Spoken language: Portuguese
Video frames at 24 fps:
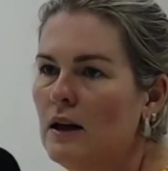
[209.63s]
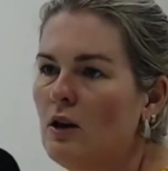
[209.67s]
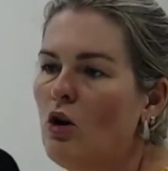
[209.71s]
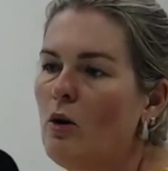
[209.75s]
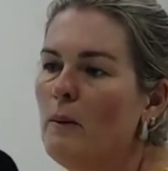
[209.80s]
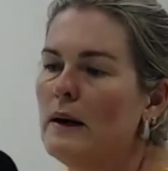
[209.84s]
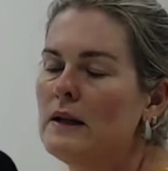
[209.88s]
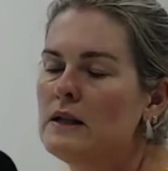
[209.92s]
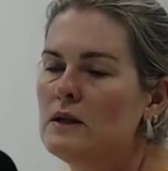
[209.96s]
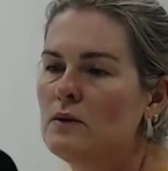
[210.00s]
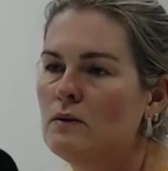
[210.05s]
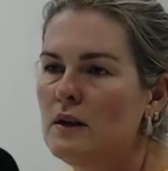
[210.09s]
E daí
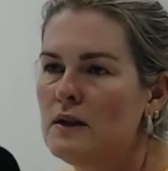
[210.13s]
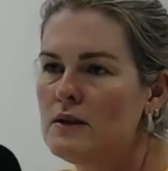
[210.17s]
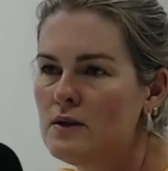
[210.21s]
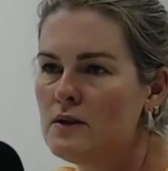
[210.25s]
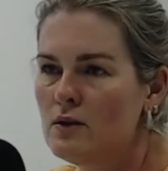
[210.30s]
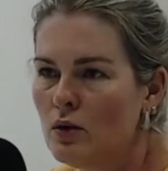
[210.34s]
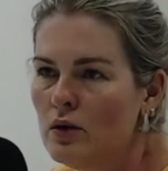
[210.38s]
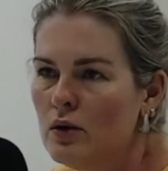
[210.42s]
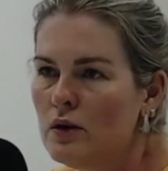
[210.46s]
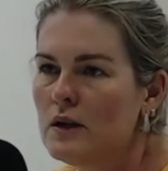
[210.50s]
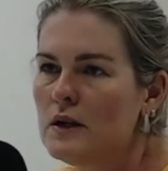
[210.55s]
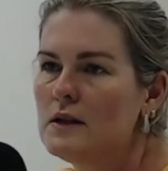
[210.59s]
uhum. começam
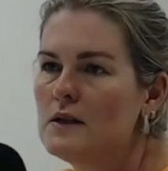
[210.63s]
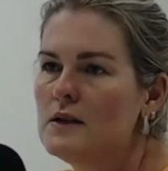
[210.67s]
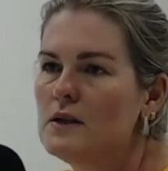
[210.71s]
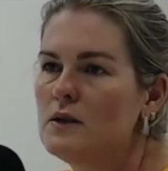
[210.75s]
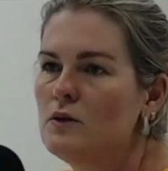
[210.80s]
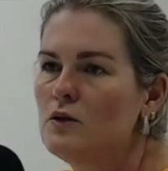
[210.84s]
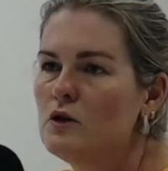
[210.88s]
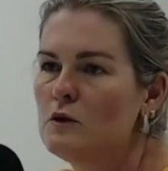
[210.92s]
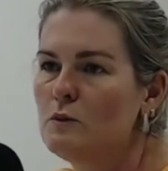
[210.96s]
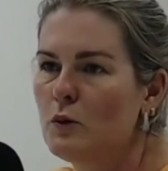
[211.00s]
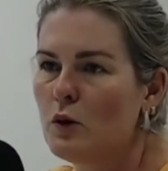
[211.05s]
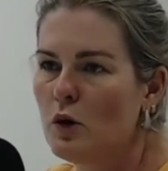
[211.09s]
as
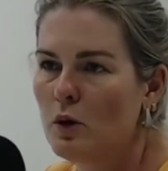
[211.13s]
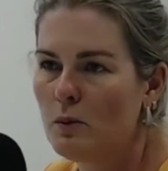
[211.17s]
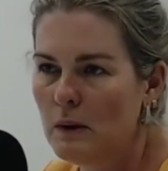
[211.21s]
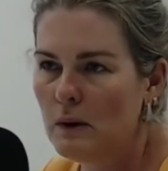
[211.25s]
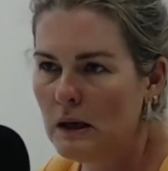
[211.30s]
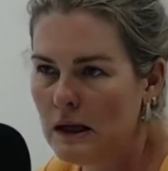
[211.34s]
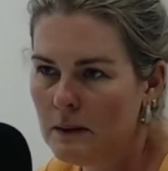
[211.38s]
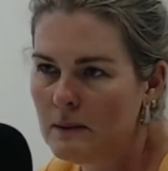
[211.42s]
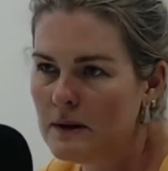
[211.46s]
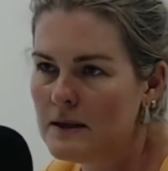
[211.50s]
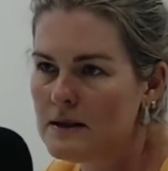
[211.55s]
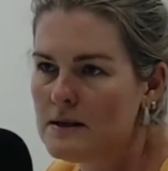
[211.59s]
dores e os
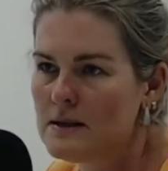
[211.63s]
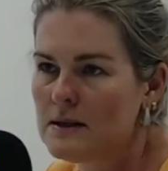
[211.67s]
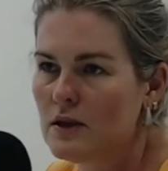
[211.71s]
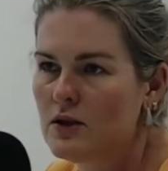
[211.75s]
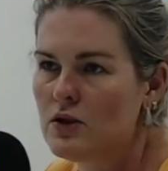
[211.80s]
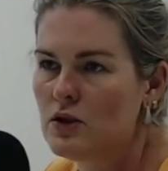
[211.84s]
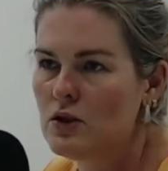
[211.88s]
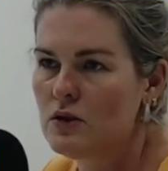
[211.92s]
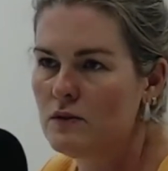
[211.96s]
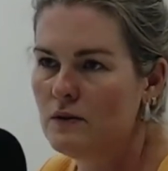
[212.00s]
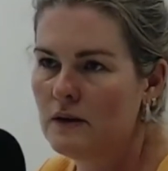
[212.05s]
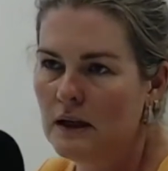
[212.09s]
problemas
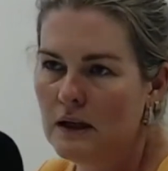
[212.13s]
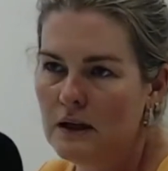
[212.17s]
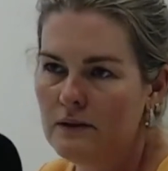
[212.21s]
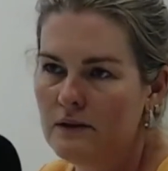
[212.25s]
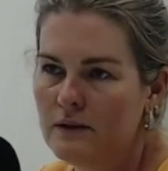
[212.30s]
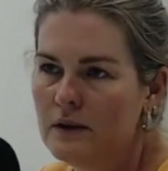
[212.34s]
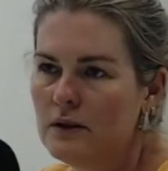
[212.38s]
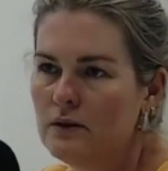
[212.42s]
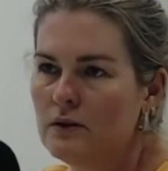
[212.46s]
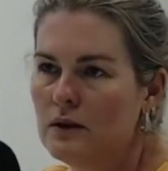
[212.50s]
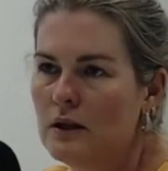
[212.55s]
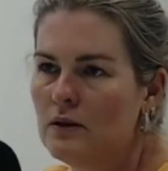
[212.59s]
que a gente vai
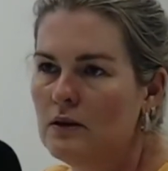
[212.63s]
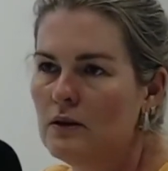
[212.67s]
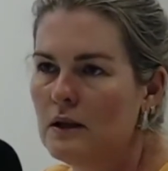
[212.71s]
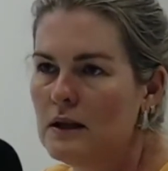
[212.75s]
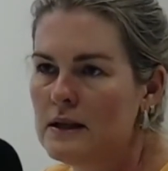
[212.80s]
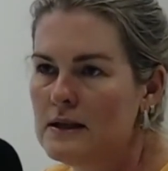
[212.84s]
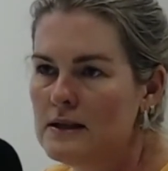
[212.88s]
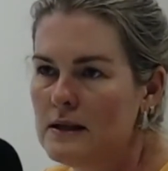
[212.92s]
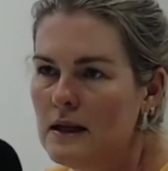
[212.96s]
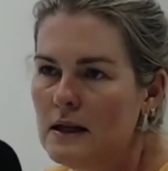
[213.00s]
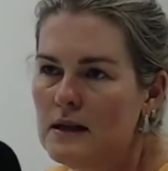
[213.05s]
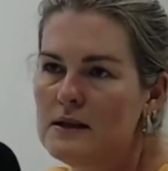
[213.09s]
levando na
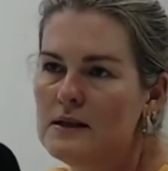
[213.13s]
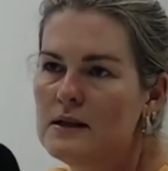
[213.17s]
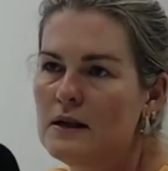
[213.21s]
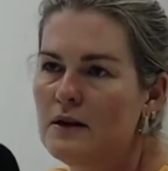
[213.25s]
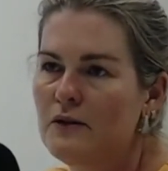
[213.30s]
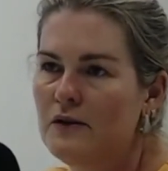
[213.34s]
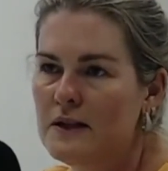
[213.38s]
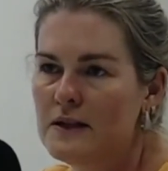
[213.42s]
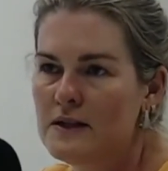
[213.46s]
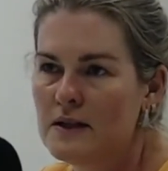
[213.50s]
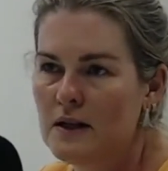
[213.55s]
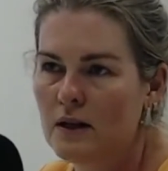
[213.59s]

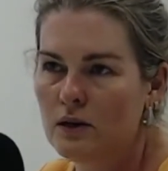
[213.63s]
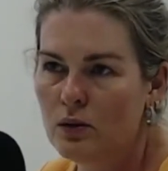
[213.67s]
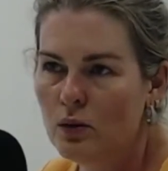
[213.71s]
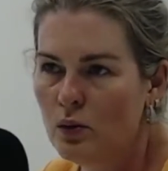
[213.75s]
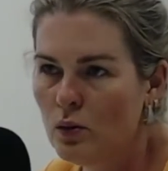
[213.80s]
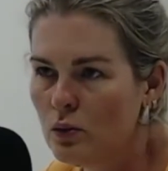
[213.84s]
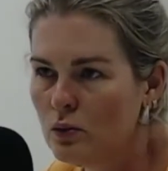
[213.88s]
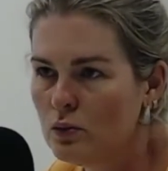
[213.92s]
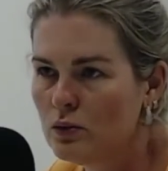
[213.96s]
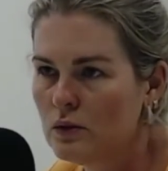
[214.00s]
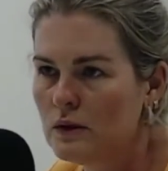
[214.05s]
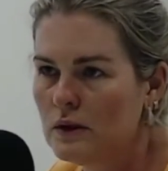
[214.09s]
adolescência, fase
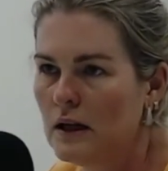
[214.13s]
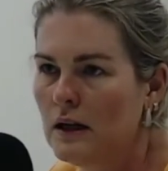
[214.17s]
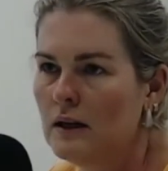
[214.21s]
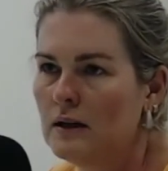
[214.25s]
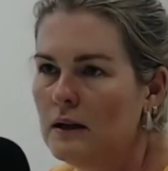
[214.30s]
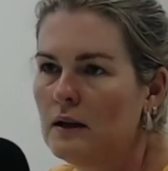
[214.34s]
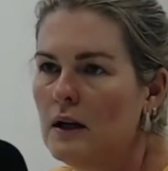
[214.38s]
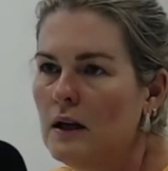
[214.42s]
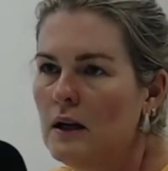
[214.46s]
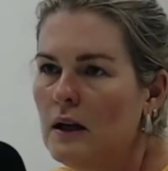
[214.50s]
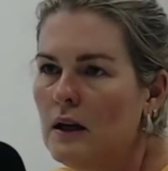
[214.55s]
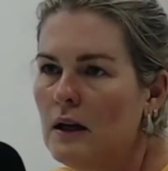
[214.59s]

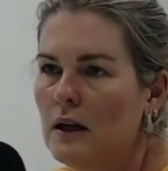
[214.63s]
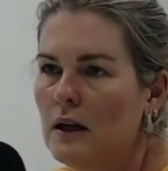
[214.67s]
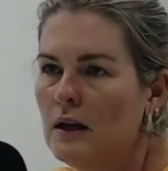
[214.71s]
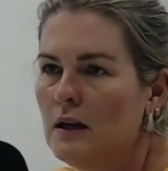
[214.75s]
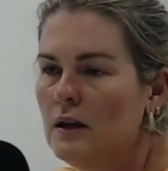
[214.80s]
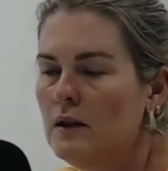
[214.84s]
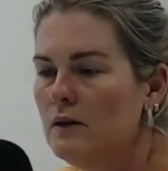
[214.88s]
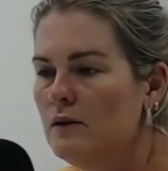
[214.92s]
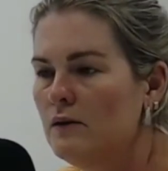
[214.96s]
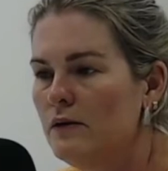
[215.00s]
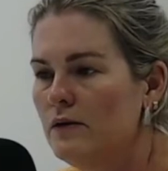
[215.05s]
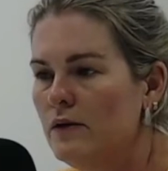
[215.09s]
adulta,
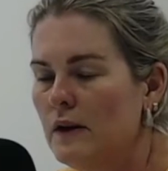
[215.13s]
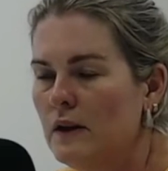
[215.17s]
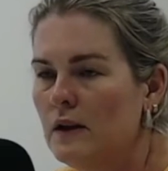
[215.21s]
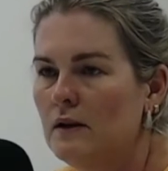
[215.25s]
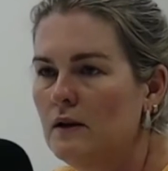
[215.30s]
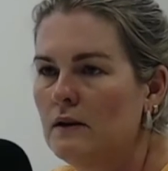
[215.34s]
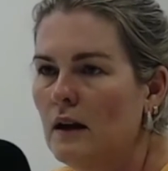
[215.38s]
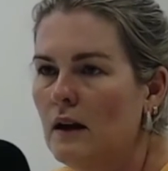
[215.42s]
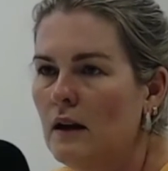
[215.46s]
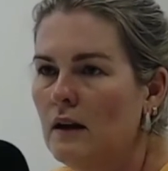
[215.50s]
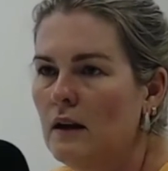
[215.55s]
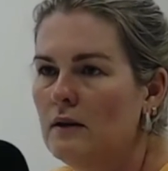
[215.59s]

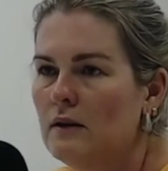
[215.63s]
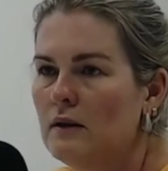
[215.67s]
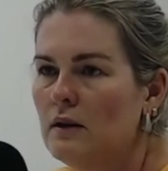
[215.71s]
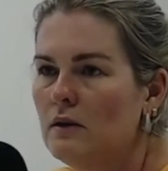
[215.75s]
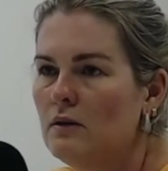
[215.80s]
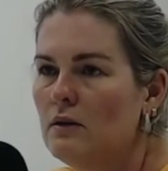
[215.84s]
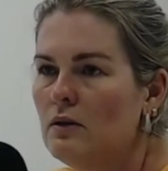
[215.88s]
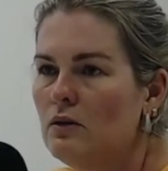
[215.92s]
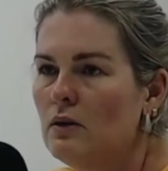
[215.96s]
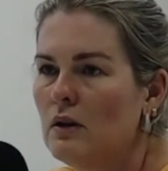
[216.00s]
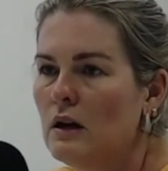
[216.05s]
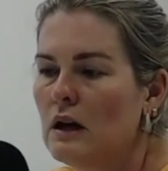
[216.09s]
enfim, né?
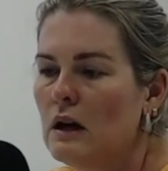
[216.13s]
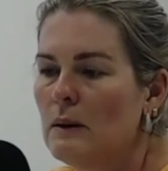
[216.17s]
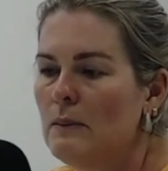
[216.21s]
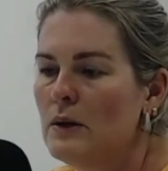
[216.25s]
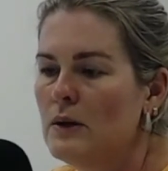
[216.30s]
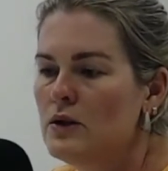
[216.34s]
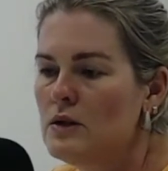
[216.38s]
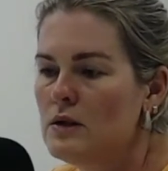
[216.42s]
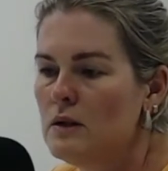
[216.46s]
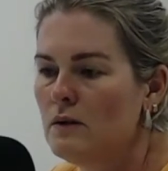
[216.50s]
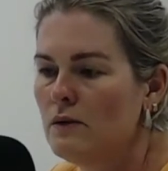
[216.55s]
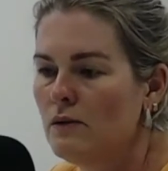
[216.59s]
Então, que tu
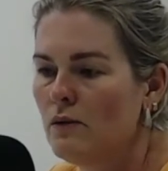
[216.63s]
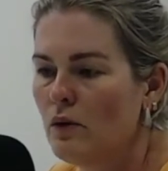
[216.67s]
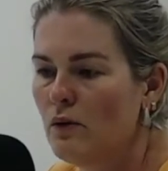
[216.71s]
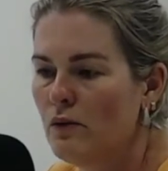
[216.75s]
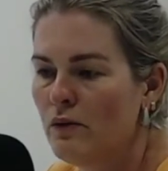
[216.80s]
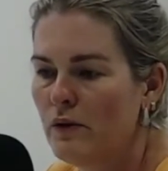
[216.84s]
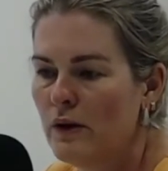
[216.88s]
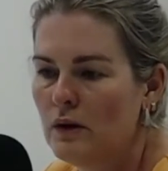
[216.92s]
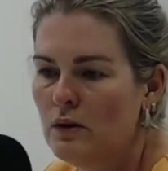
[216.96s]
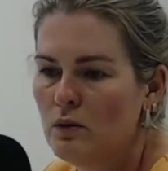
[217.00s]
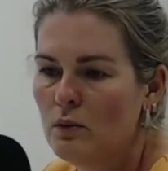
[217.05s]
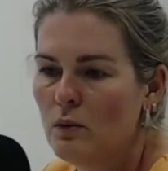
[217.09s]
acaba
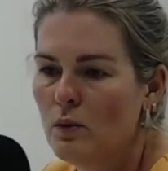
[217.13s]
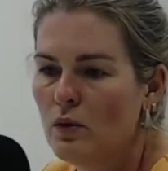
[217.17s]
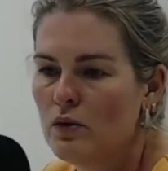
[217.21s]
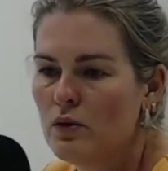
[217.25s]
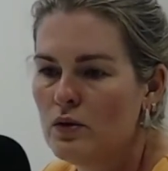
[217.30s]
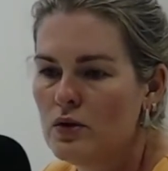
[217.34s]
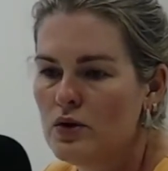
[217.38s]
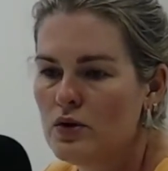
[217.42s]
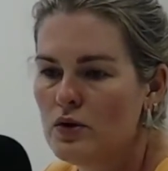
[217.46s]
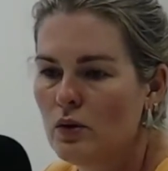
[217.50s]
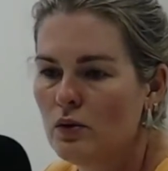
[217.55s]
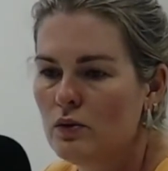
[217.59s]
desenvolvendo um
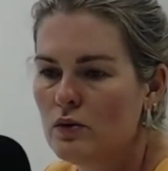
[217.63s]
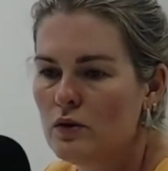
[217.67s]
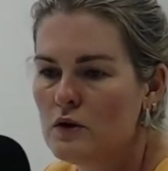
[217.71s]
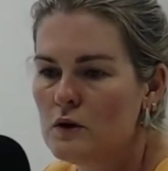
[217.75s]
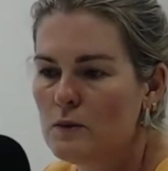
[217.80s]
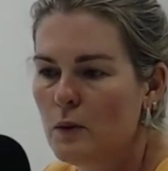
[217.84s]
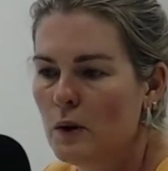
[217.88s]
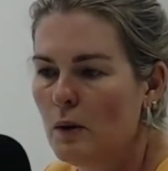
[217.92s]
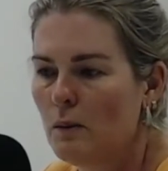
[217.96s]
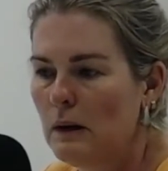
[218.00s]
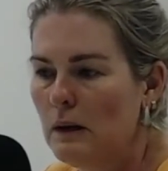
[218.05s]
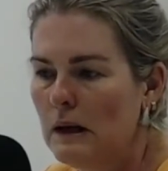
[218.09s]
monte de
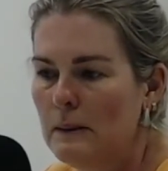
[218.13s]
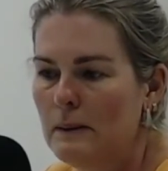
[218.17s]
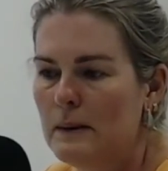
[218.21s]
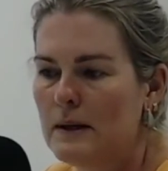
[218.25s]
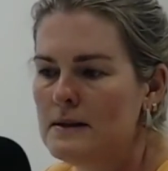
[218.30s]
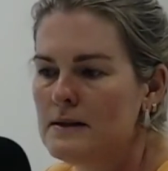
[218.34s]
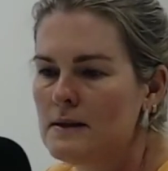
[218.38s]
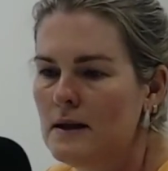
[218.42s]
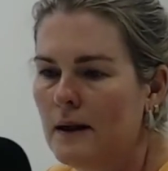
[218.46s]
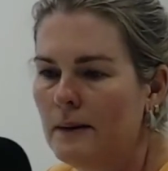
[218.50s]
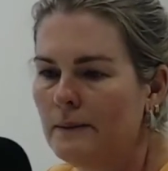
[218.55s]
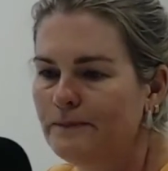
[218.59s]
outros
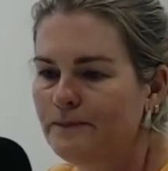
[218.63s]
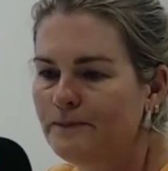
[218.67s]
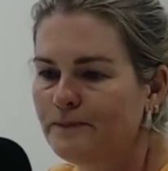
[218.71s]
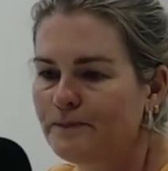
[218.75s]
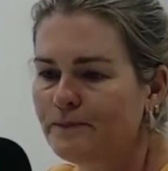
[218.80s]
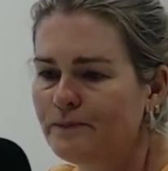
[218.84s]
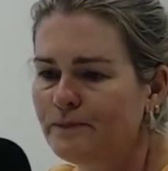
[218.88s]
problemas, né?